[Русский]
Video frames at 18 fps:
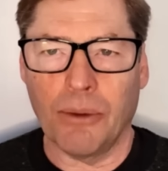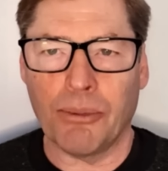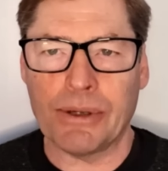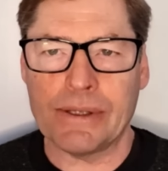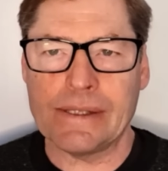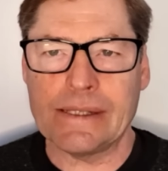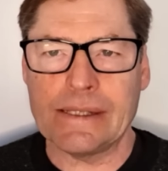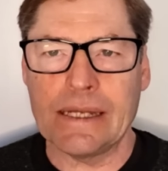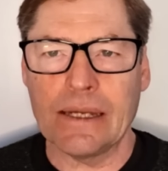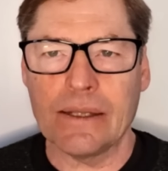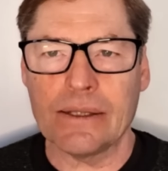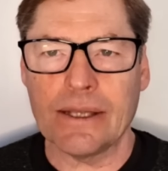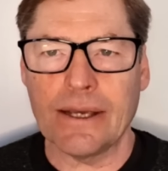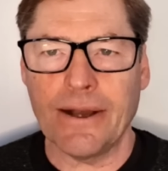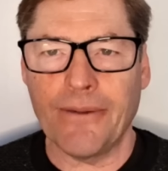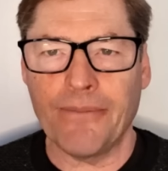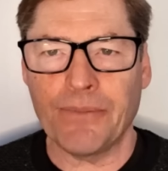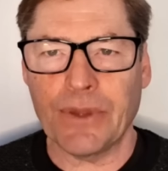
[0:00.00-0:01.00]

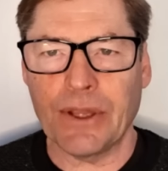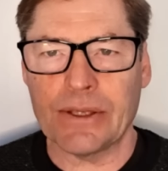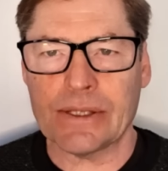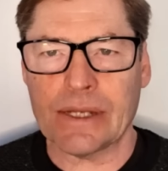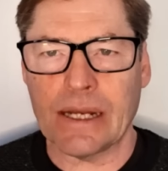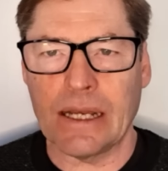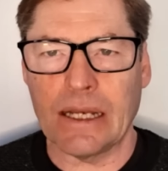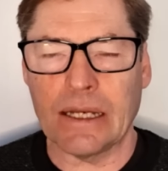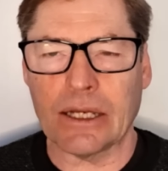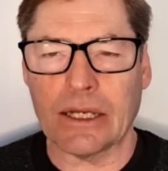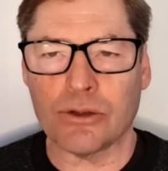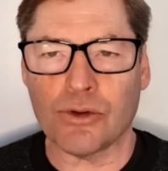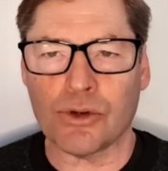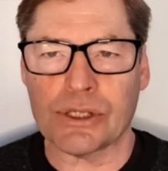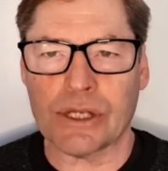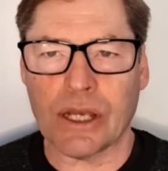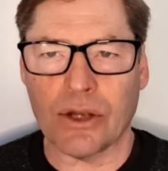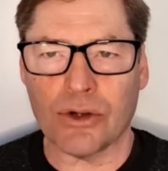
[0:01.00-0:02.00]
президента Израиля,
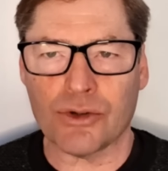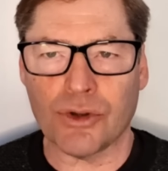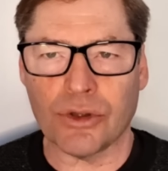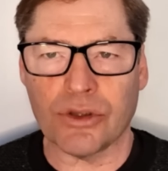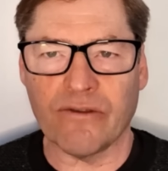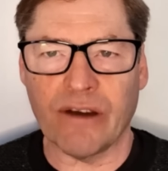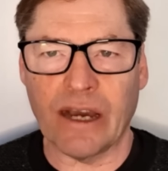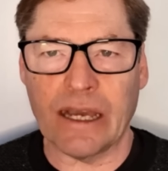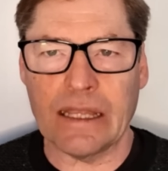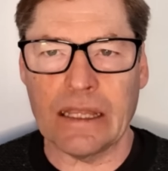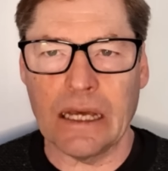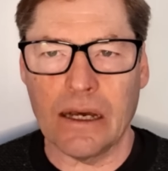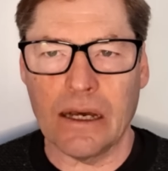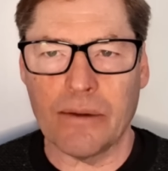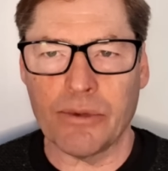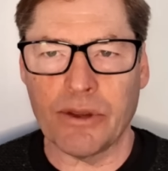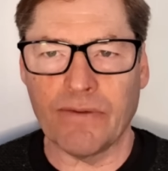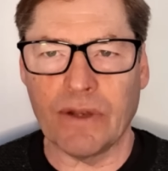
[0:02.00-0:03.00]
который сказал, что это
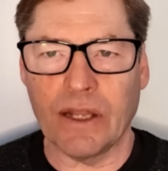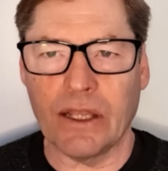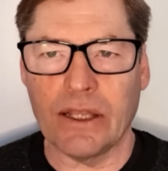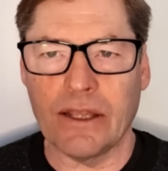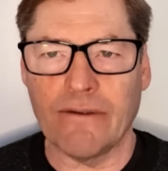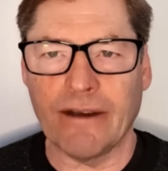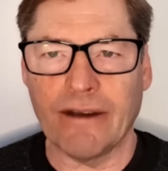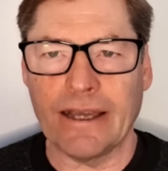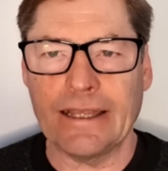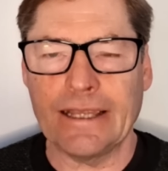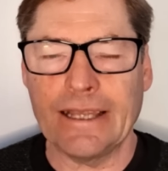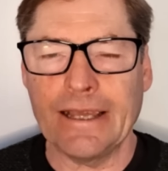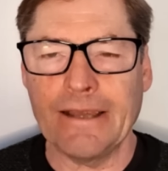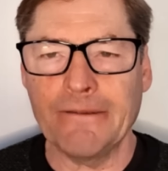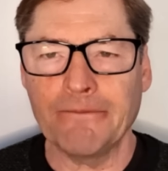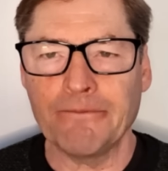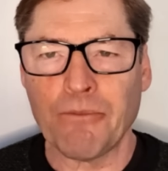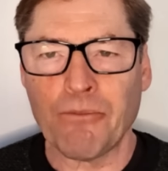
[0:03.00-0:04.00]
война, объявление
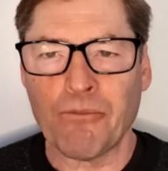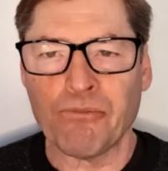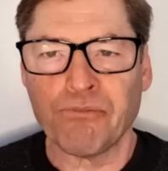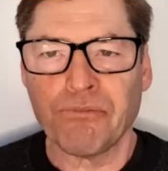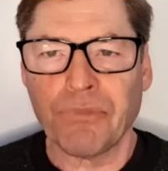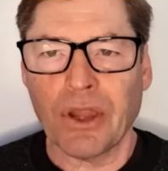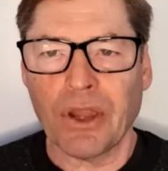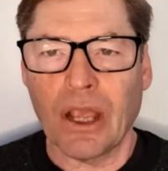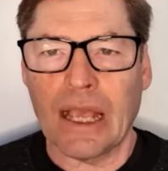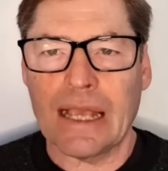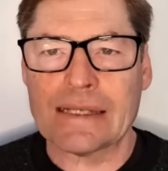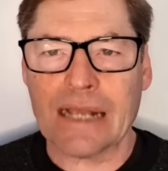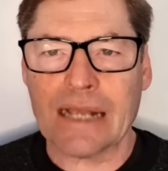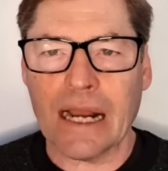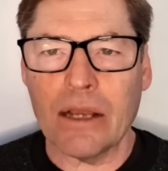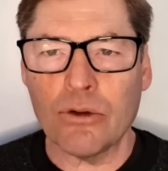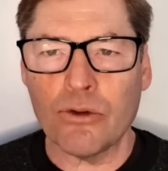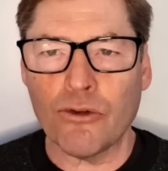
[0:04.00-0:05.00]
войны.
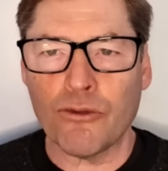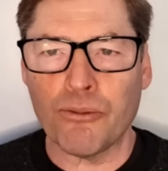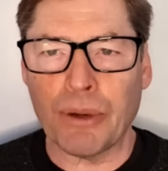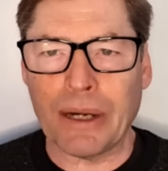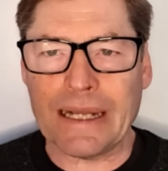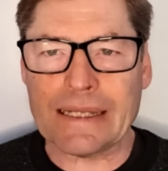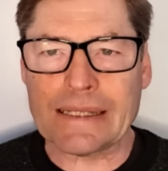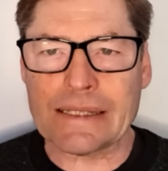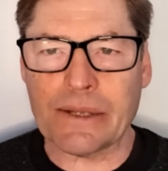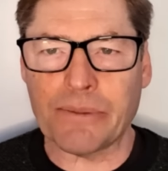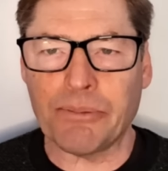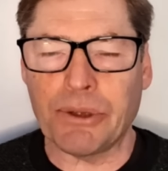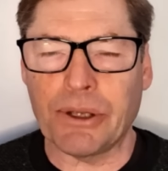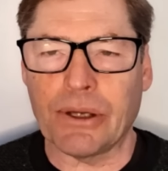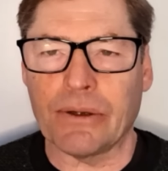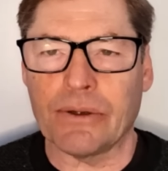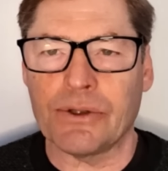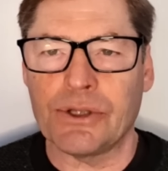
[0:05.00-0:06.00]
Израилю, в
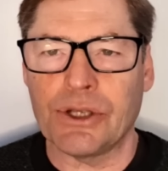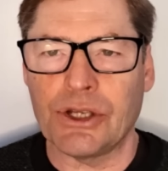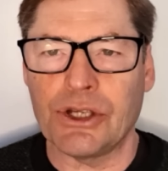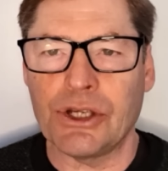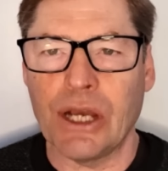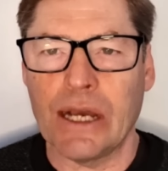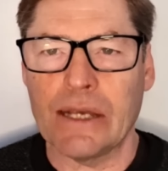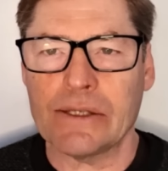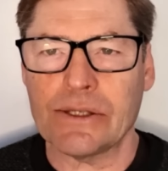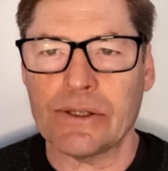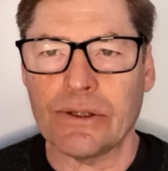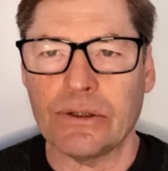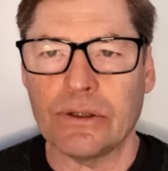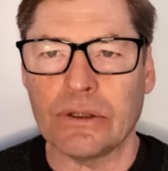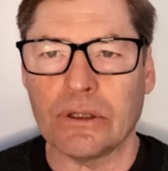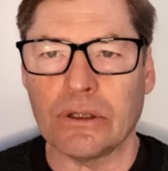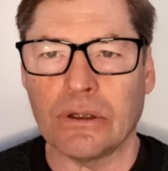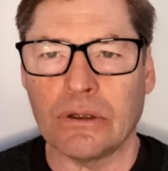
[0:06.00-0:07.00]
принципе, сейчас,
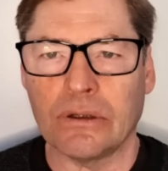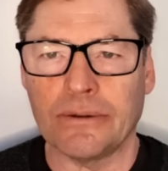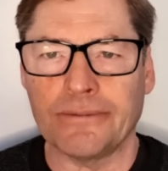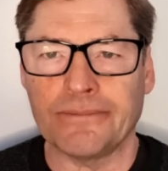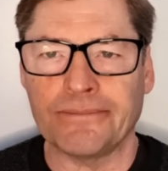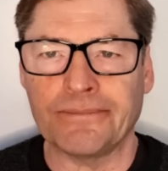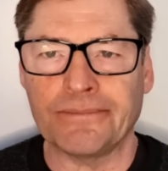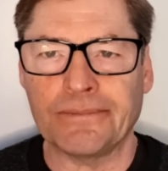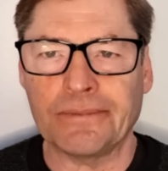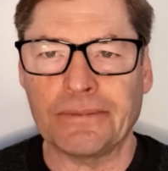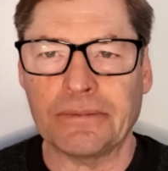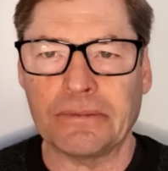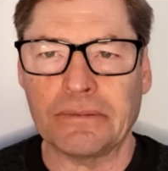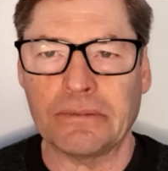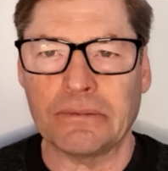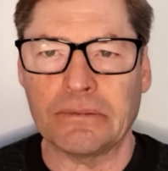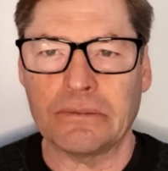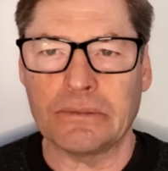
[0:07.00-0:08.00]

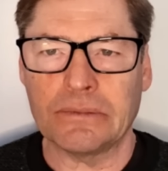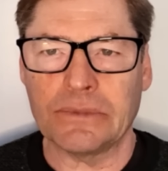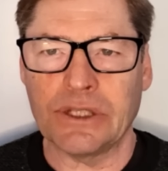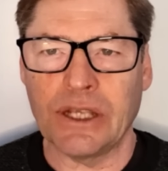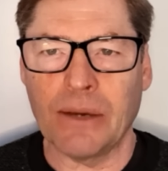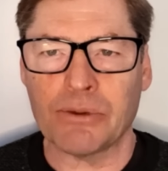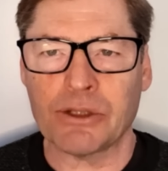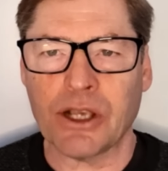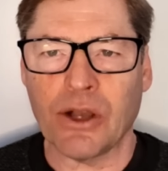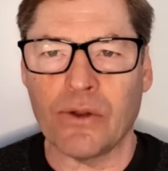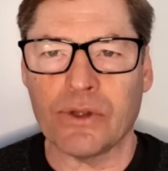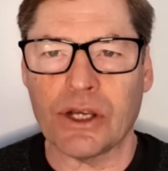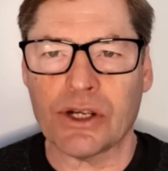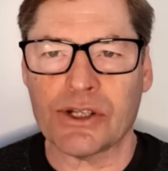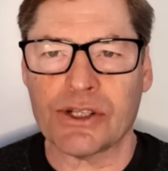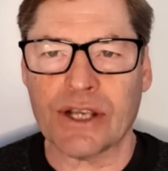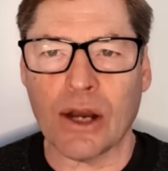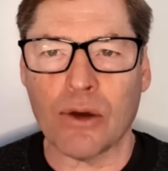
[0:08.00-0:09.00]
я бы сказал,
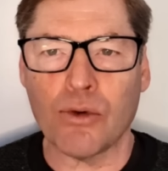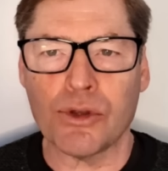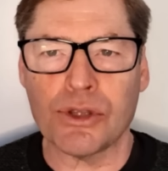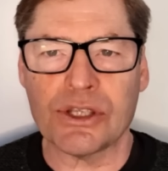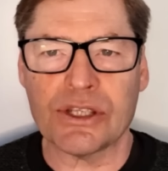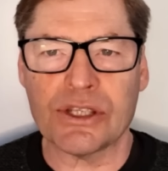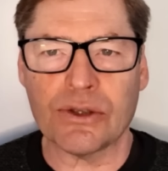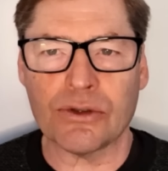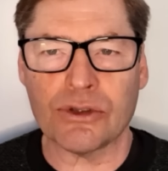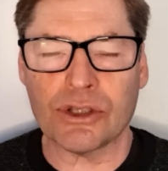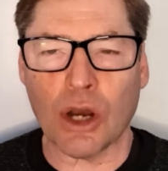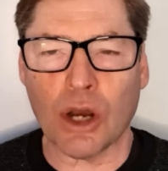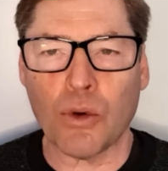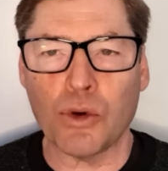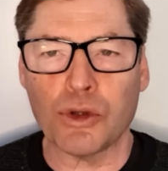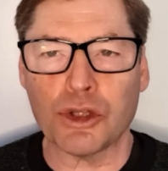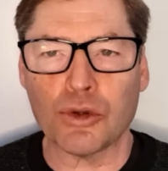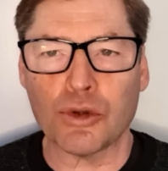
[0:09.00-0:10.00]
даже с какой-то, с
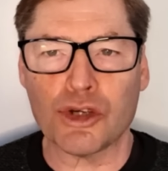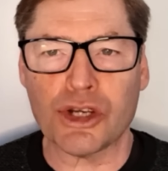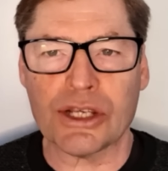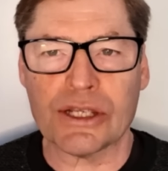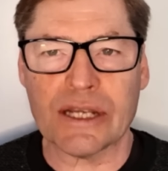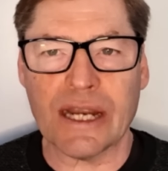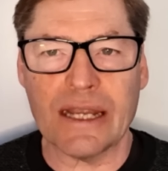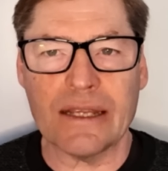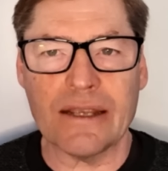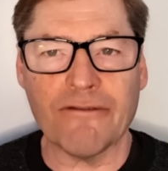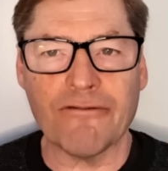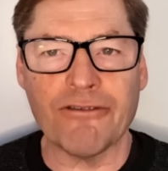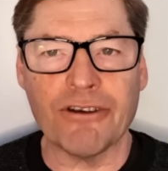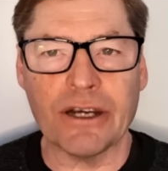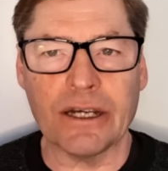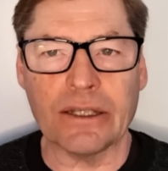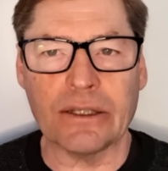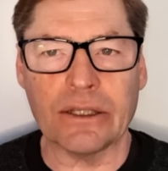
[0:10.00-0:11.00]
какой-то точки зрения
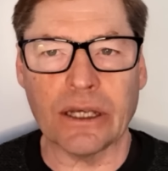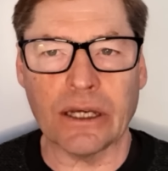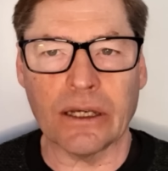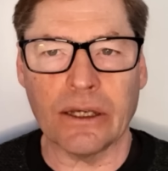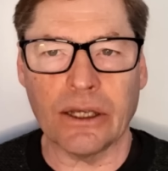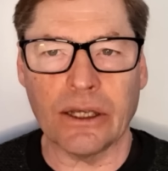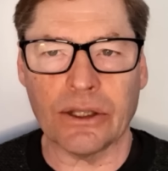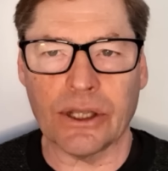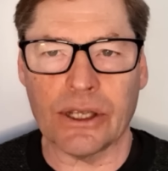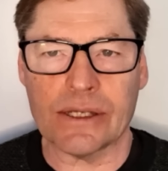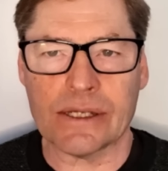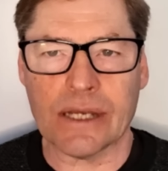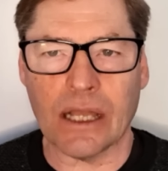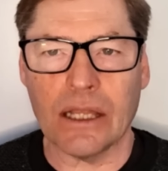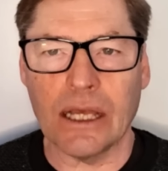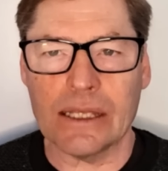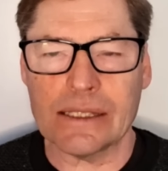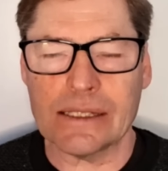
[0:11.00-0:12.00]
выгодна эта
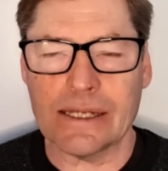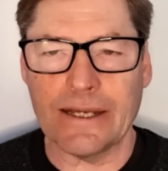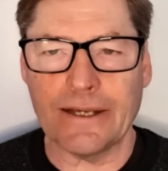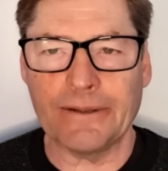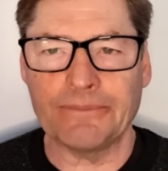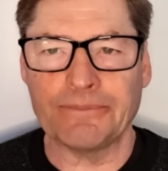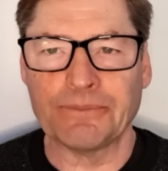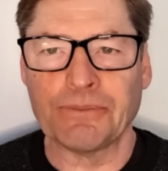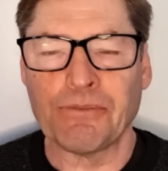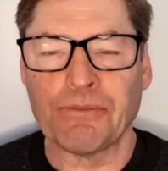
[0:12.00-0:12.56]
эскалация.